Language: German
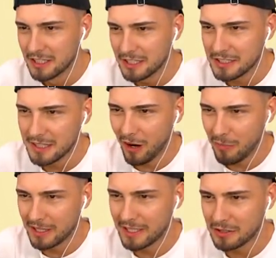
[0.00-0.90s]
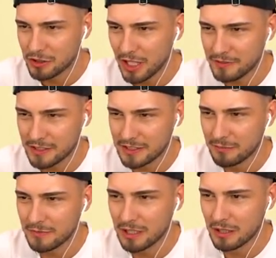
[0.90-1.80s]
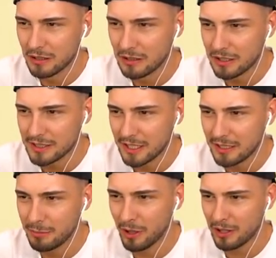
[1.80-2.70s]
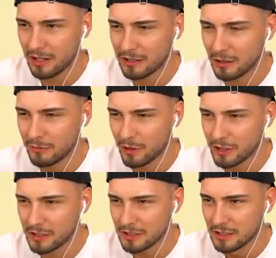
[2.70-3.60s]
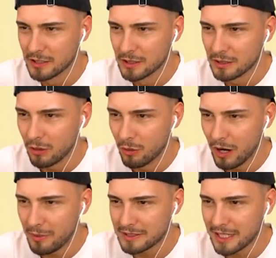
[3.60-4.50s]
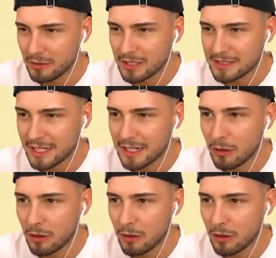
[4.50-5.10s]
Ich glaube an dich. Du schaffst das. Nimm... Oh, jetzt hat er die Burger genommen, Leute. Oh, aber sehr gut. Jetzt kann er...